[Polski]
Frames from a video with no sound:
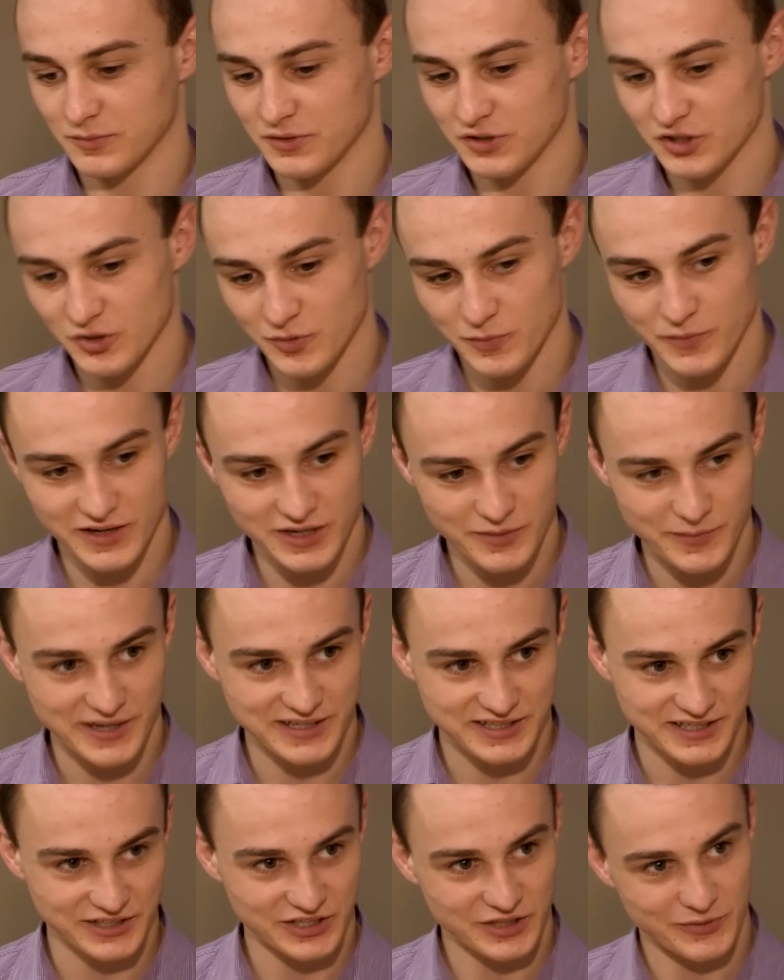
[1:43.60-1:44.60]
Będziemy mieli
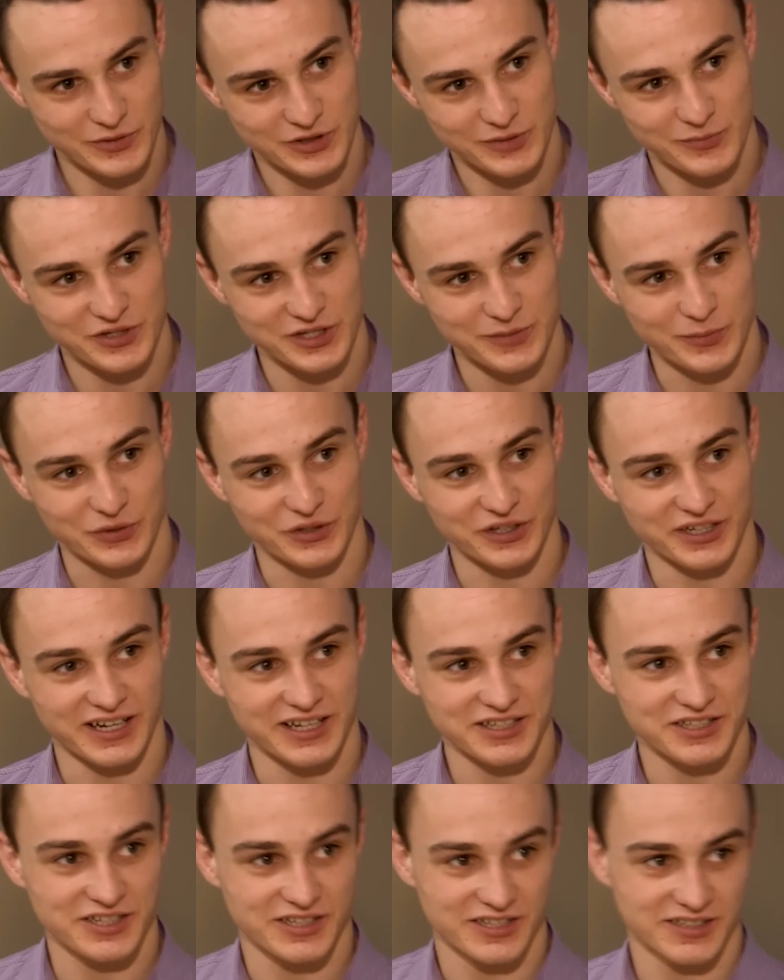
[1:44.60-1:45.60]
miejsce, gdzie możemy się
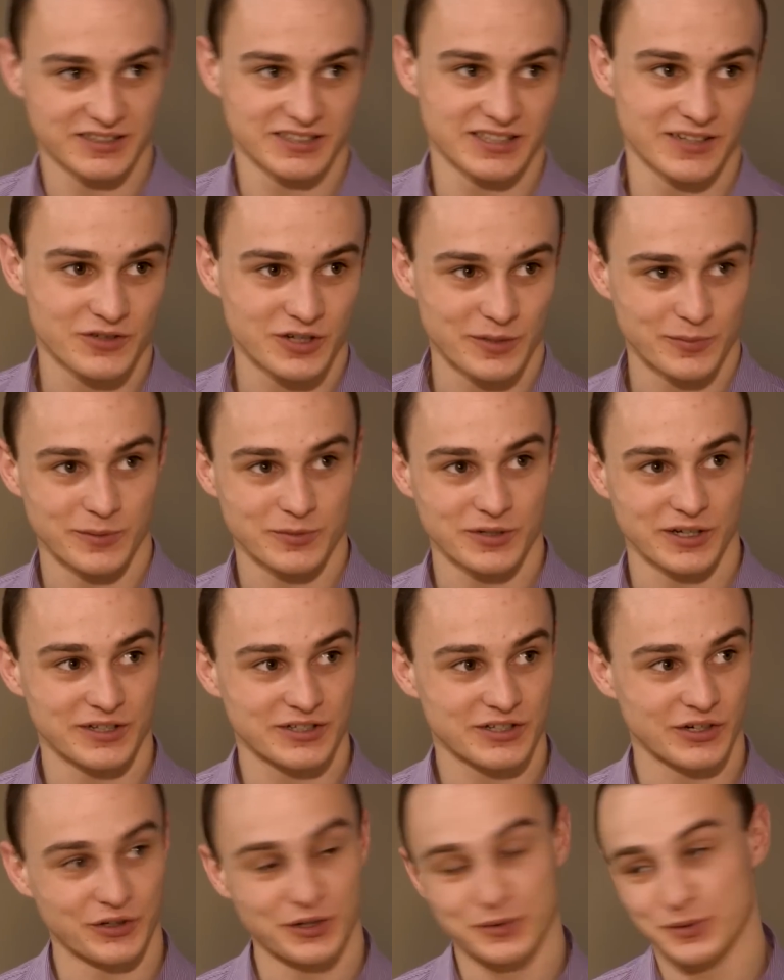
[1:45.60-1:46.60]
spotykać, zawsze na przykład
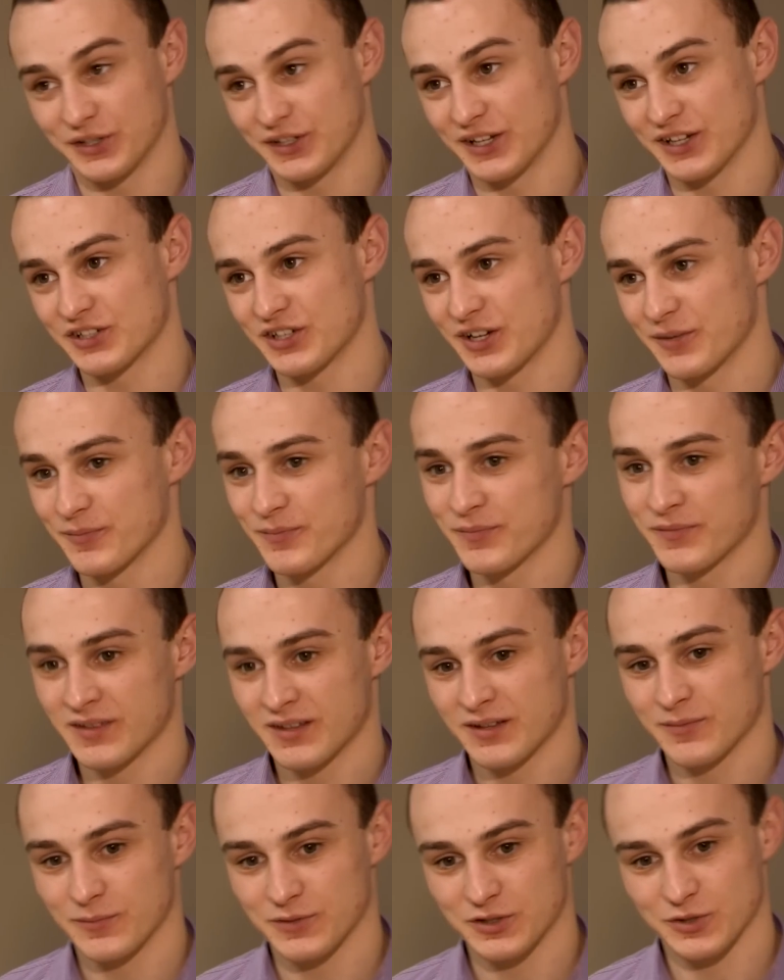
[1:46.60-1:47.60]
schronić przed deszczem,
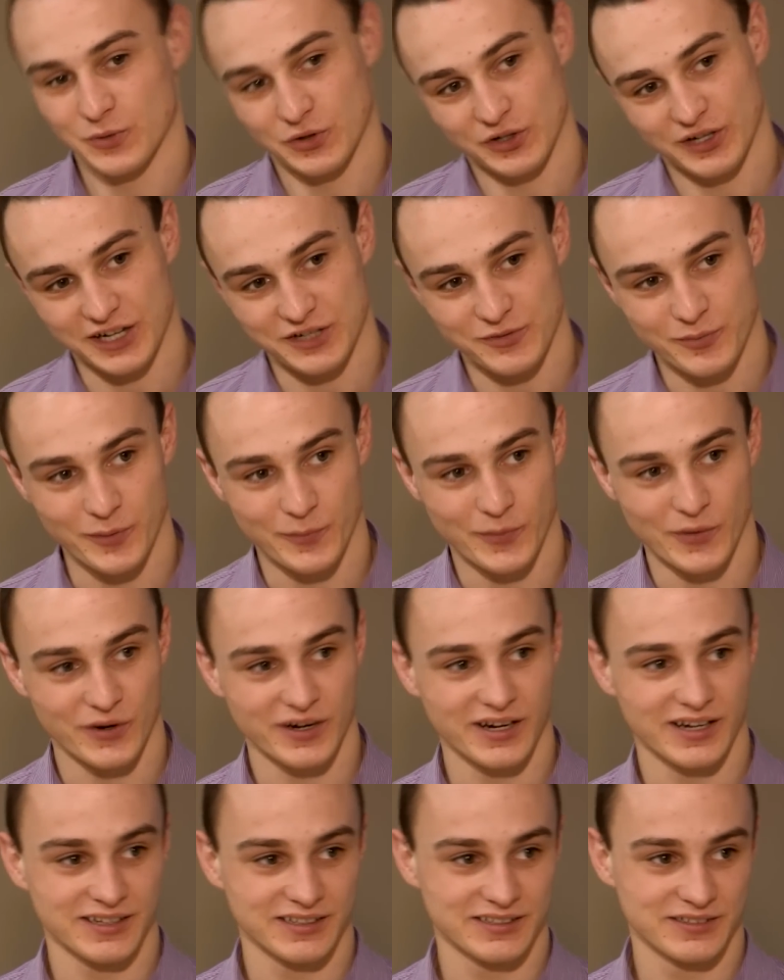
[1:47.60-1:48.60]
gdzie mogli grać
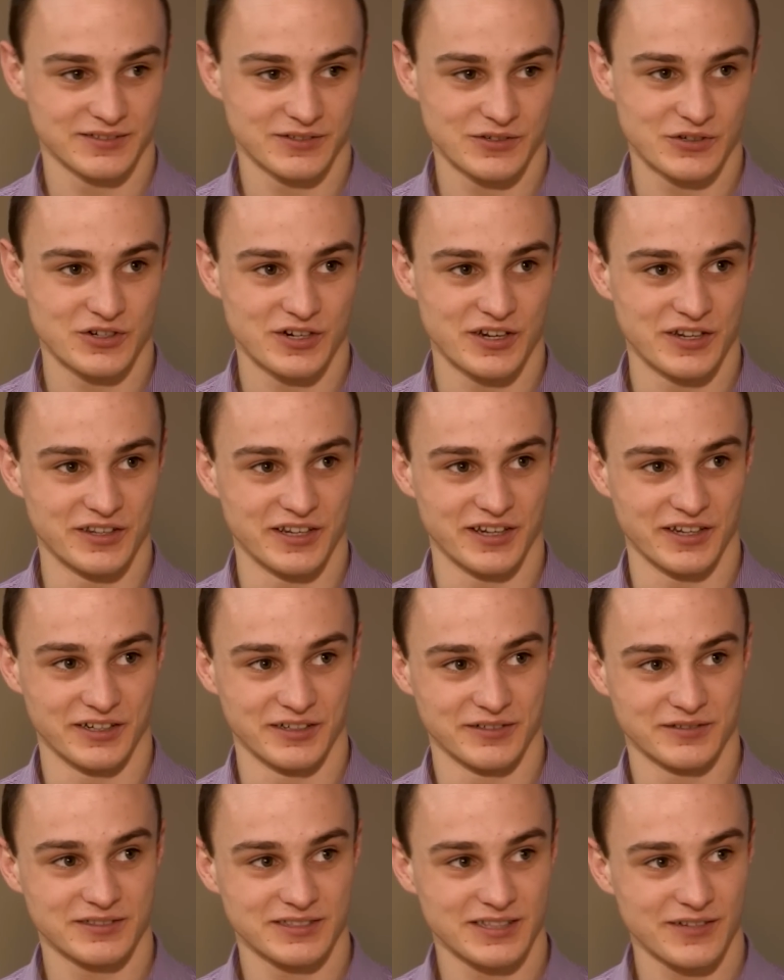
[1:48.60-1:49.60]
ping-ponga i różne inne
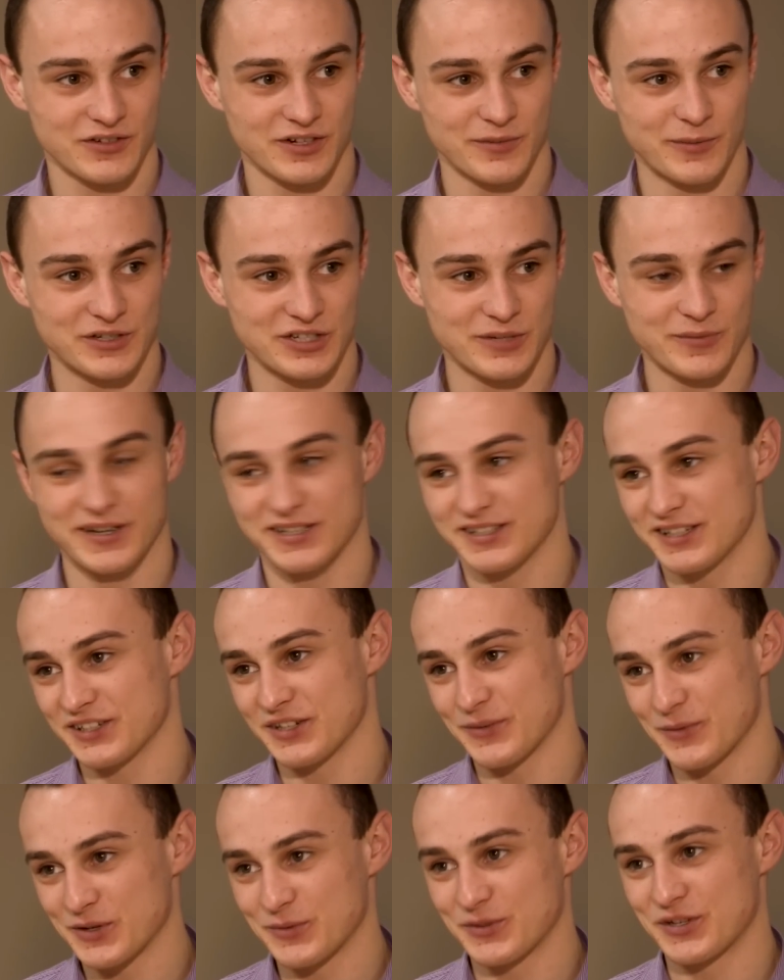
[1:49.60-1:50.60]
gry. Zawsze będzie miejsce,
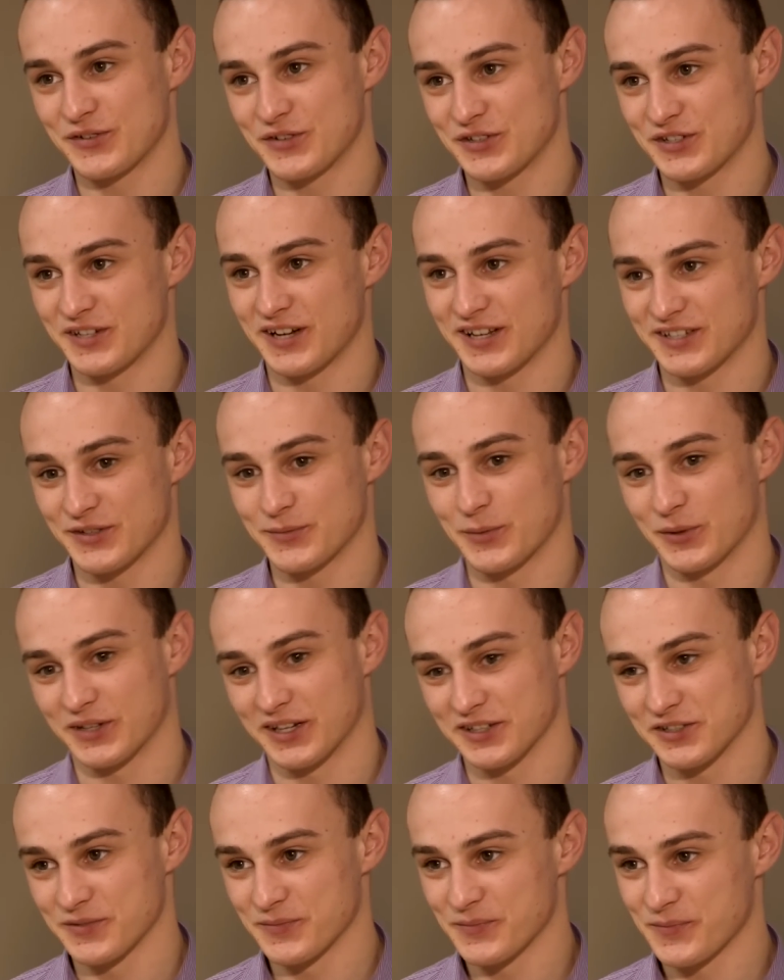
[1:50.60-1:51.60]
gdzie możemy się wszyscy razem
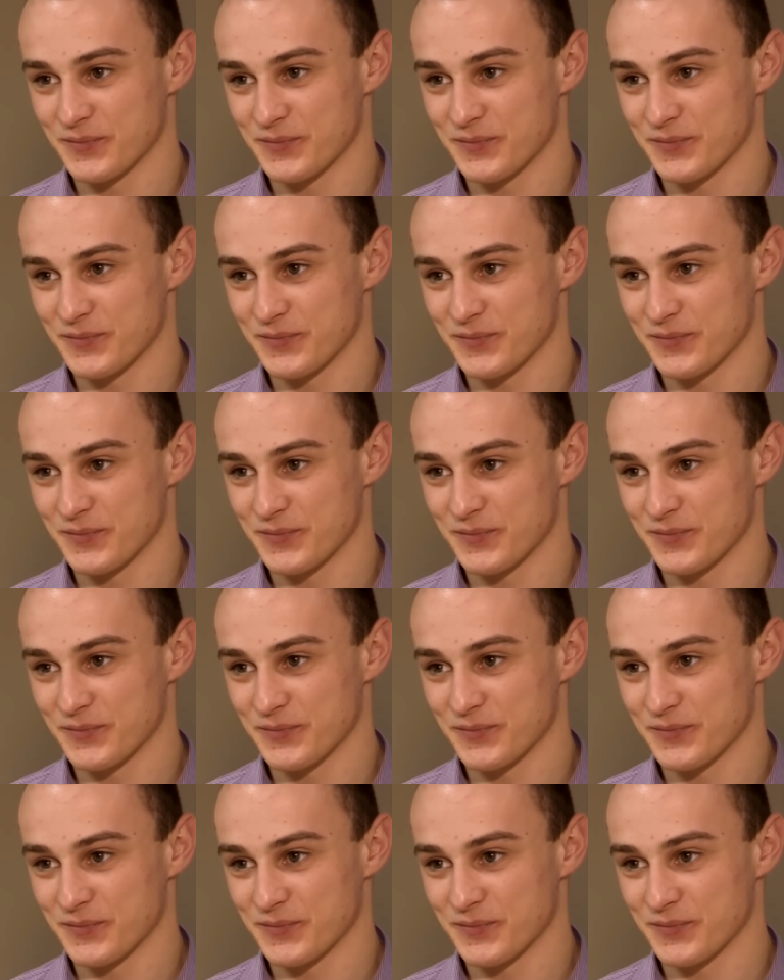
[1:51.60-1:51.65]
spotkać.